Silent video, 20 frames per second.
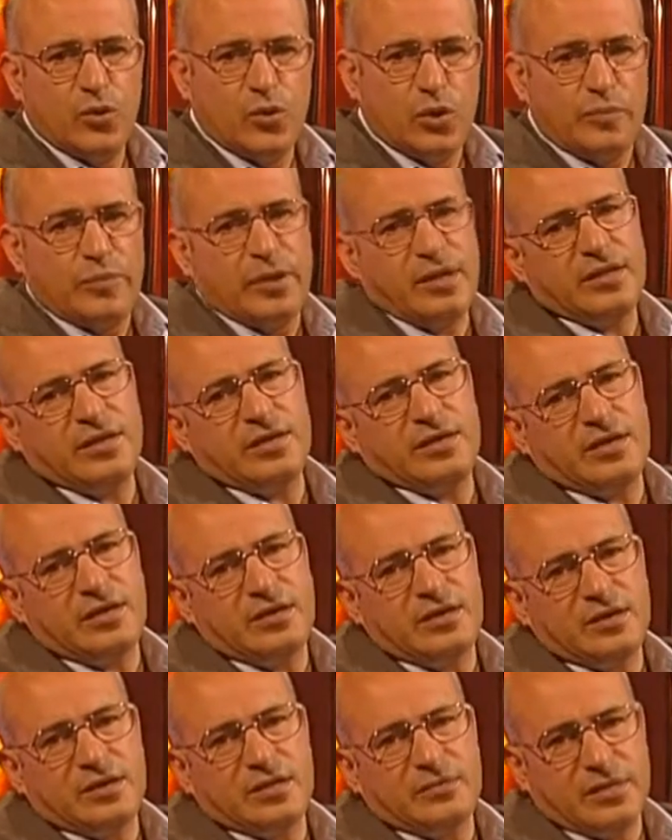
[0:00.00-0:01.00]
وماذا
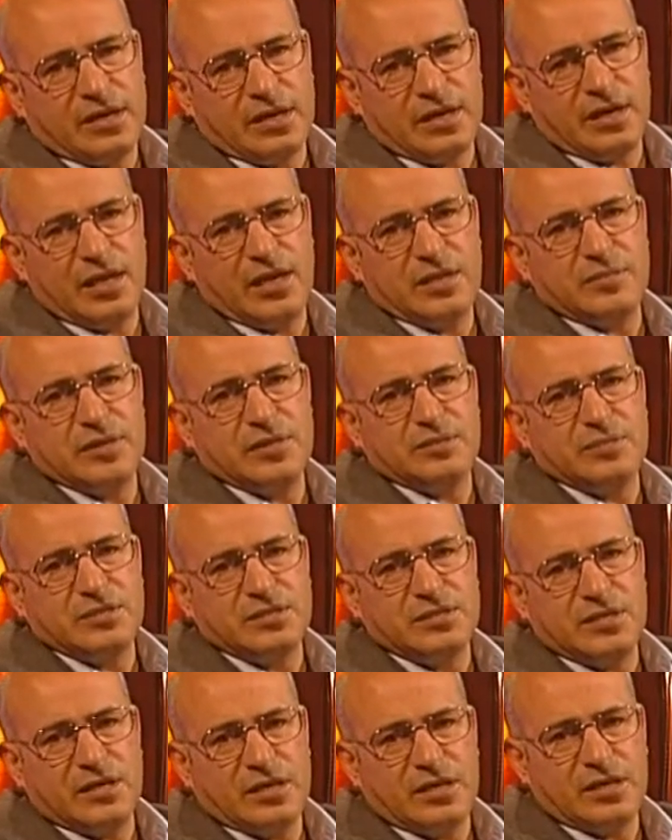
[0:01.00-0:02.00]
تعني طبعا كلمة
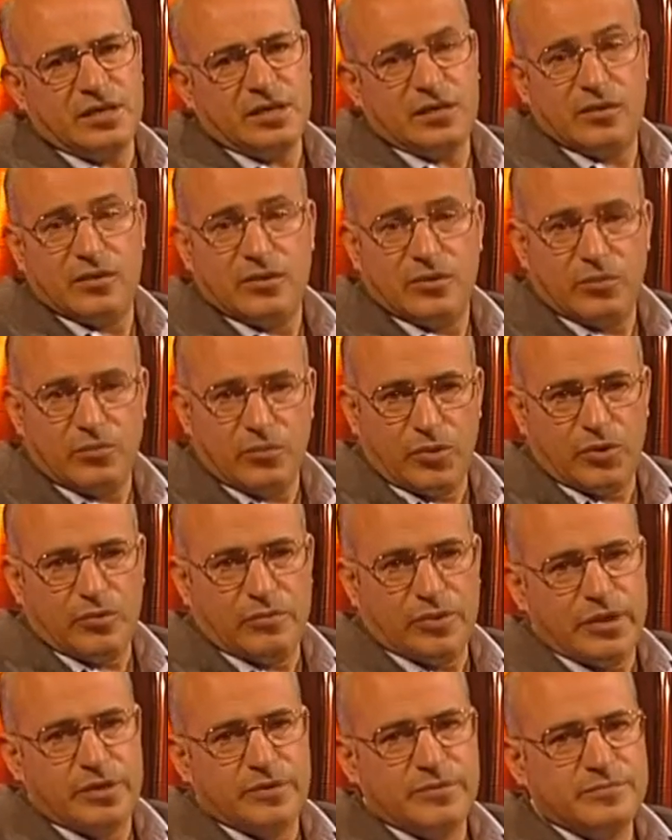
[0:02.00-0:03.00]
مسيحي
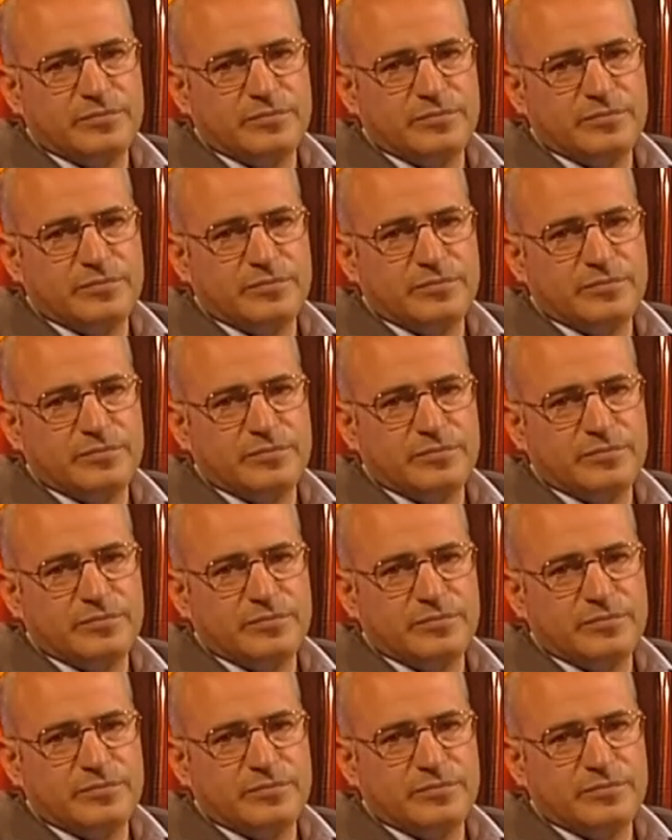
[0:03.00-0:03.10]
مؤمن